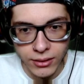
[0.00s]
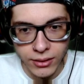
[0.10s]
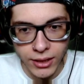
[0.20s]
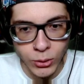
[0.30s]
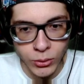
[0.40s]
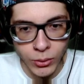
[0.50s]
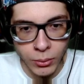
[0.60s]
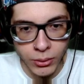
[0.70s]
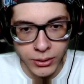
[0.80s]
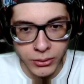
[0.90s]
Esto es
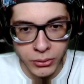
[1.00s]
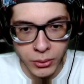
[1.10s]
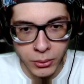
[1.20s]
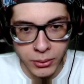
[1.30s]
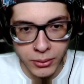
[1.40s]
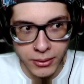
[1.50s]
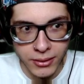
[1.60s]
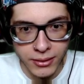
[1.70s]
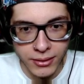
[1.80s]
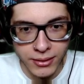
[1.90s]
nuevo, esto es nuevo.
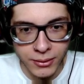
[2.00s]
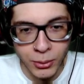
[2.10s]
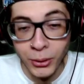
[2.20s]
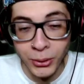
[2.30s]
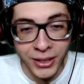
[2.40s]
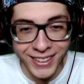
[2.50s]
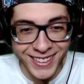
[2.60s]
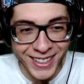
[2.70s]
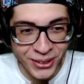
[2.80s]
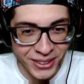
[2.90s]
Bueno, toda la
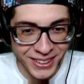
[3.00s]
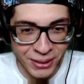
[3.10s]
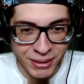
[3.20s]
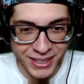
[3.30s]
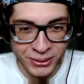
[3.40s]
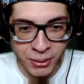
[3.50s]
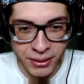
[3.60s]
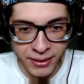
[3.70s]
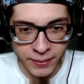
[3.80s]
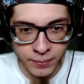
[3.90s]
escena de ahorita también es nueva.
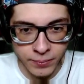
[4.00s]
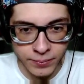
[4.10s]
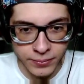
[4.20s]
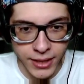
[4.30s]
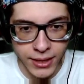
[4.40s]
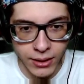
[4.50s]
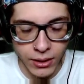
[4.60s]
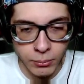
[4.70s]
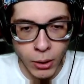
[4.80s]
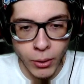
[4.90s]

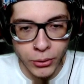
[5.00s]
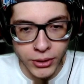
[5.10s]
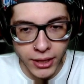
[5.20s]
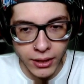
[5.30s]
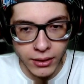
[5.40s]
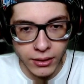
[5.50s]
¿Me lo va a contar él?